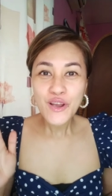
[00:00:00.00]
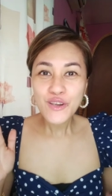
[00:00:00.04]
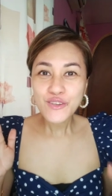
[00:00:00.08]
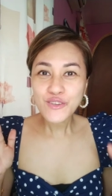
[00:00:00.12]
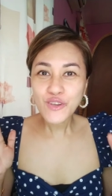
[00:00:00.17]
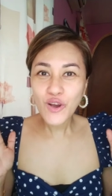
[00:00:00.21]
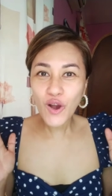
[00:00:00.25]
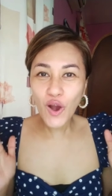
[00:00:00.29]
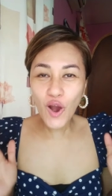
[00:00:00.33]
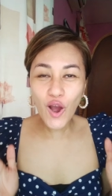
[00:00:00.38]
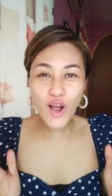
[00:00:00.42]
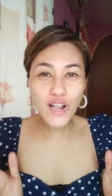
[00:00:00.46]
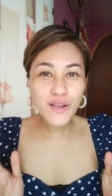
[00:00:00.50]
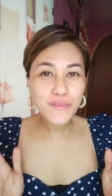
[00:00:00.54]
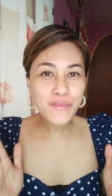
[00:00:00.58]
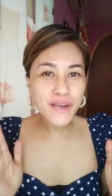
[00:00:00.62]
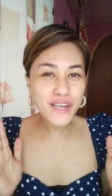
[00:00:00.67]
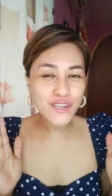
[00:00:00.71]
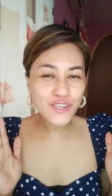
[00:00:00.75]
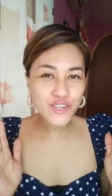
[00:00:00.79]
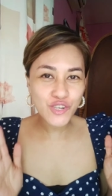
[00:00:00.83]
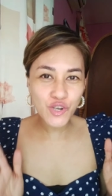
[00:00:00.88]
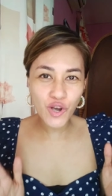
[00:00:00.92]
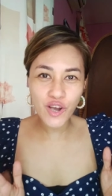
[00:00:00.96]
To all
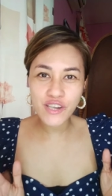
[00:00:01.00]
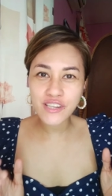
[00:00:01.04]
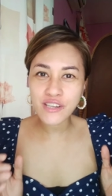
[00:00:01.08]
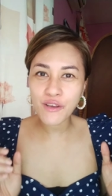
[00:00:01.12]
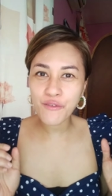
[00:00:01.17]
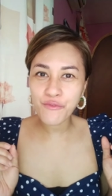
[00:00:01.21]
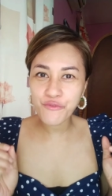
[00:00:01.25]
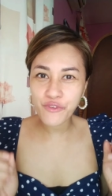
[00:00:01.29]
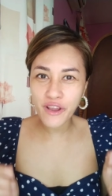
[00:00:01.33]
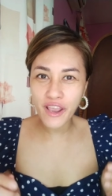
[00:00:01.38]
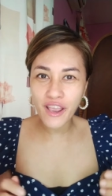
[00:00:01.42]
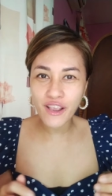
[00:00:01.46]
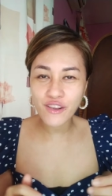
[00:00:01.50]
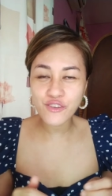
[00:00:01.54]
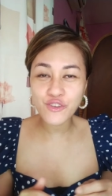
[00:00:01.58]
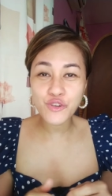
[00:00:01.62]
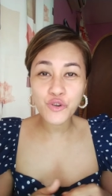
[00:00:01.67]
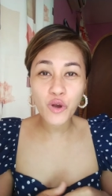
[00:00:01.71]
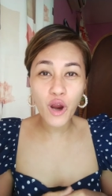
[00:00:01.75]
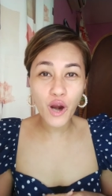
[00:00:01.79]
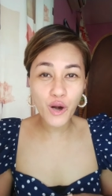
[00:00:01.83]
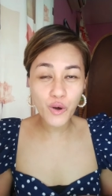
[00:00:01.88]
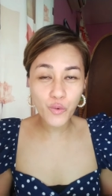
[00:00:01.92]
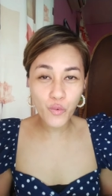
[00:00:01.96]
my Joseph friends
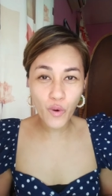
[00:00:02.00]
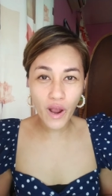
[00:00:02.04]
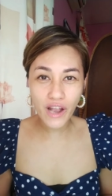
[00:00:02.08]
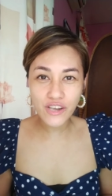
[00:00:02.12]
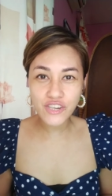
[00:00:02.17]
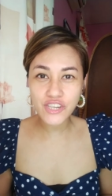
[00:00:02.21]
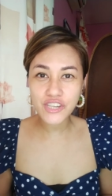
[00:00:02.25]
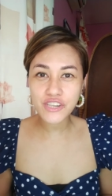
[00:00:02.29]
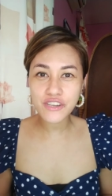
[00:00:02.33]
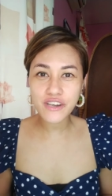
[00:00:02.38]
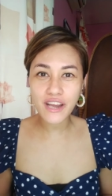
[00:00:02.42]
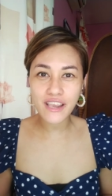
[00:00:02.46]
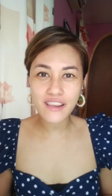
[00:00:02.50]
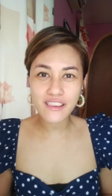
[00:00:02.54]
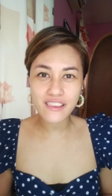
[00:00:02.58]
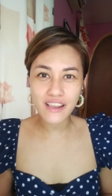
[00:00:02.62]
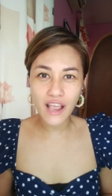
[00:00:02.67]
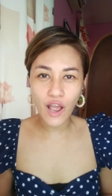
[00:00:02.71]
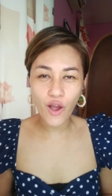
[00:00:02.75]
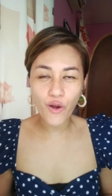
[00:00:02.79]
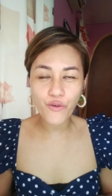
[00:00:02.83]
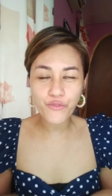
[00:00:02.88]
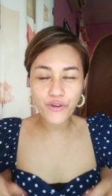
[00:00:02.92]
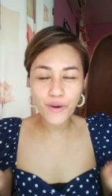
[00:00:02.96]
who are watching right
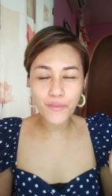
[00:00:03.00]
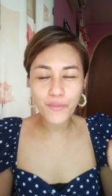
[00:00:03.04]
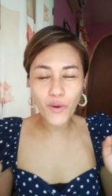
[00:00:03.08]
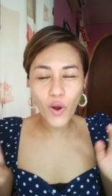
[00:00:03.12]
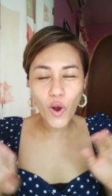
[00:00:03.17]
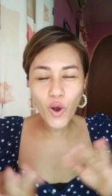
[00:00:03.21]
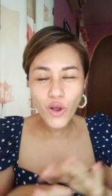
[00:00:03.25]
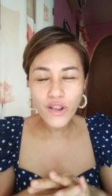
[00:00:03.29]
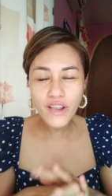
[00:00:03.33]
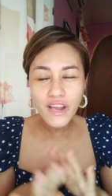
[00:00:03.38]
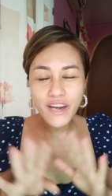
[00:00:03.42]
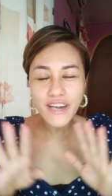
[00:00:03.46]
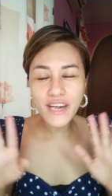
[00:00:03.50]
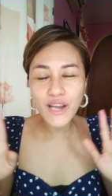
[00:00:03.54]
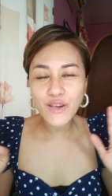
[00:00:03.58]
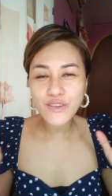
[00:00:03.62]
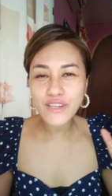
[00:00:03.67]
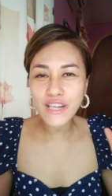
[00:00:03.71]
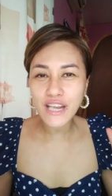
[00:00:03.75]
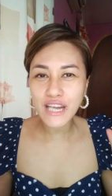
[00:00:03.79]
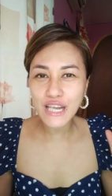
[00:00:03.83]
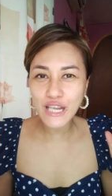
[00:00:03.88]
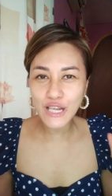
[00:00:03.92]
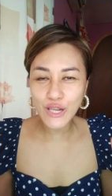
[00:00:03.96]
now from all
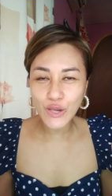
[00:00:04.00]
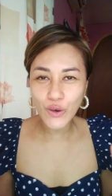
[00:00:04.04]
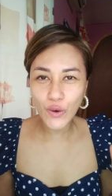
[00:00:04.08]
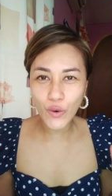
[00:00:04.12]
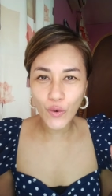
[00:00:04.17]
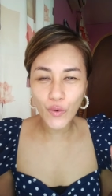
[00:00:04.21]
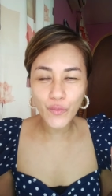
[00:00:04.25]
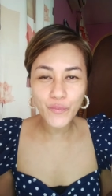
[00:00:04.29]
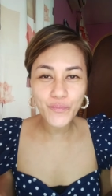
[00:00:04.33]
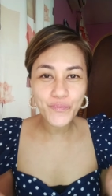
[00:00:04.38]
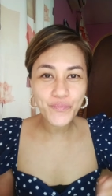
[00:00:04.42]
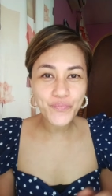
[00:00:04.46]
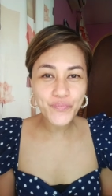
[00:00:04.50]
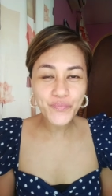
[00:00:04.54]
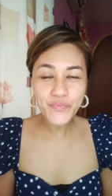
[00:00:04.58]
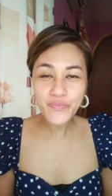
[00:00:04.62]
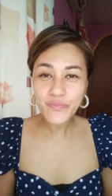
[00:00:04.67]
around the globe,